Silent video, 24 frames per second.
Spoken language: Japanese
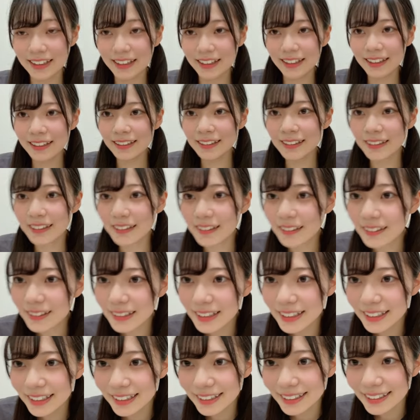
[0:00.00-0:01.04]
え
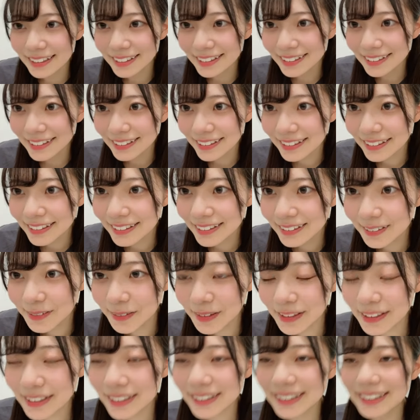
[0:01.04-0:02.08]

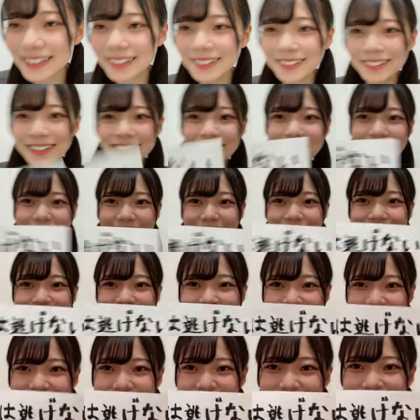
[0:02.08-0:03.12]
みんなすごい
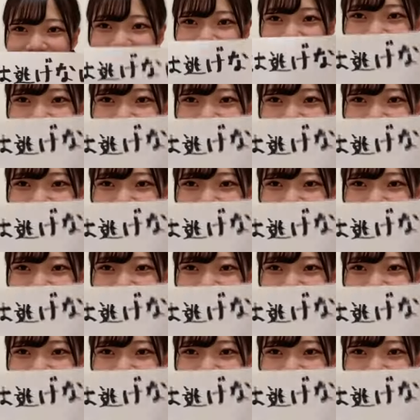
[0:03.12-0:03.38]
じゃん